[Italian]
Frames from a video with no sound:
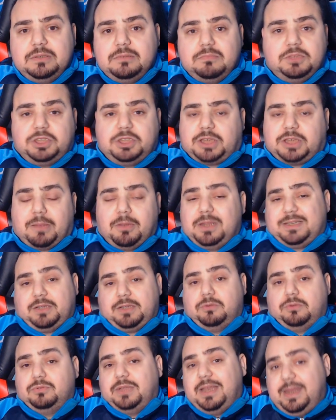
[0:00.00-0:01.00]
diciamo le
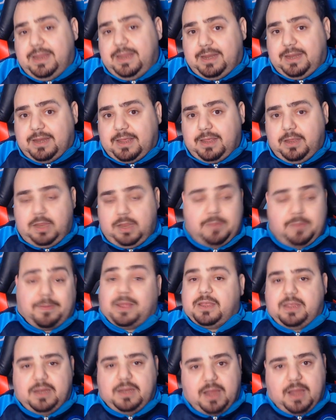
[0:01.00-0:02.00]
seconde linee, i
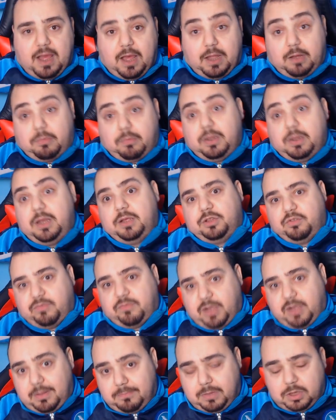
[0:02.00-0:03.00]
panchinari, quelli che
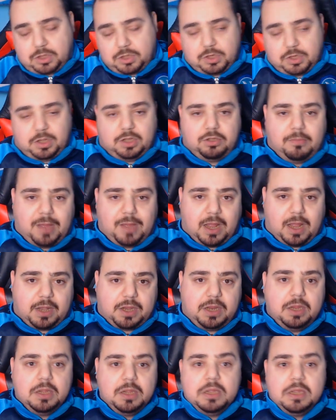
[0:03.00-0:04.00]
dovrebbero giocare
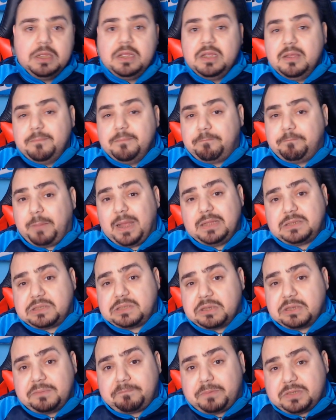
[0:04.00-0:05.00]
domani,
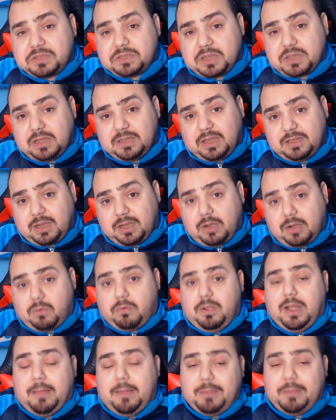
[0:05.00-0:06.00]
penso che possano andare
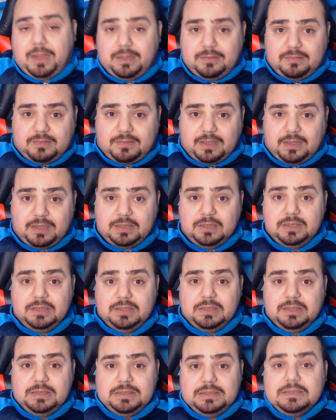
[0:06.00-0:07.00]
tranquillamente
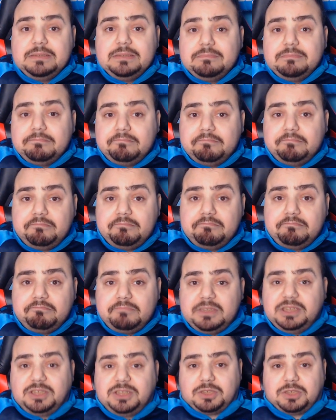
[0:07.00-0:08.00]

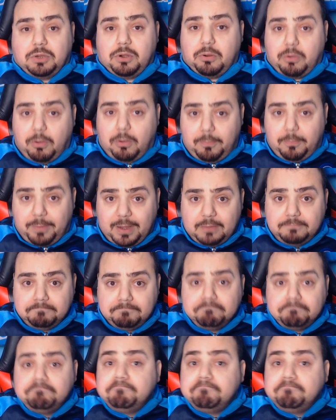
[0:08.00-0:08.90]
in zona Europa.